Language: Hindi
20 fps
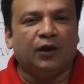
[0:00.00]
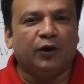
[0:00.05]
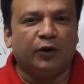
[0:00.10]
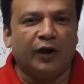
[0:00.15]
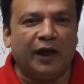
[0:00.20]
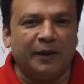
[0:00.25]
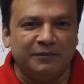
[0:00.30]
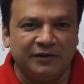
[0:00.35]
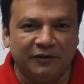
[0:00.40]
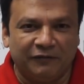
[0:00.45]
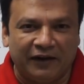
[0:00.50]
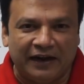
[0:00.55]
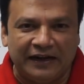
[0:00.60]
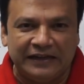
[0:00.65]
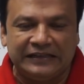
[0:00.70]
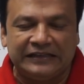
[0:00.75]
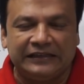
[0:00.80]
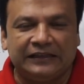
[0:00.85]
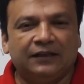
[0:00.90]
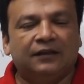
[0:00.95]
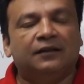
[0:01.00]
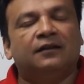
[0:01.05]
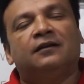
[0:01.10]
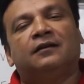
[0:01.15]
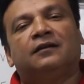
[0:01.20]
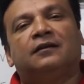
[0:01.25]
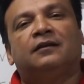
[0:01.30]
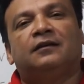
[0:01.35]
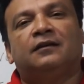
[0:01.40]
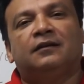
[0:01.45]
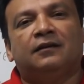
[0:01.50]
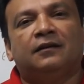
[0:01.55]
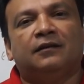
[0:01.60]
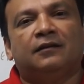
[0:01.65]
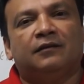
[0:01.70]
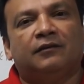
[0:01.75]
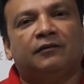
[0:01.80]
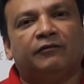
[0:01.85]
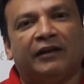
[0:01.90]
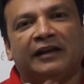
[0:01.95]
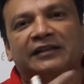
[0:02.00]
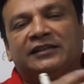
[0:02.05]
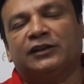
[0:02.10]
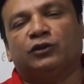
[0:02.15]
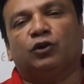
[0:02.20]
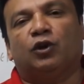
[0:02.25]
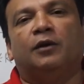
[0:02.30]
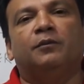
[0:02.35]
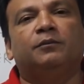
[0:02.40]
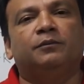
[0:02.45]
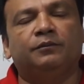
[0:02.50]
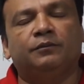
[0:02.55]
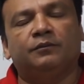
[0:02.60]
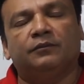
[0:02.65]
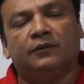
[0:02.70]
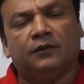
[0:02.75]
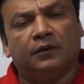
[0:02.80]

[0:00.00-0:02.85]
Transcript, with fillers: गुड टाइम से फ्रेंड्स वैसे तो हम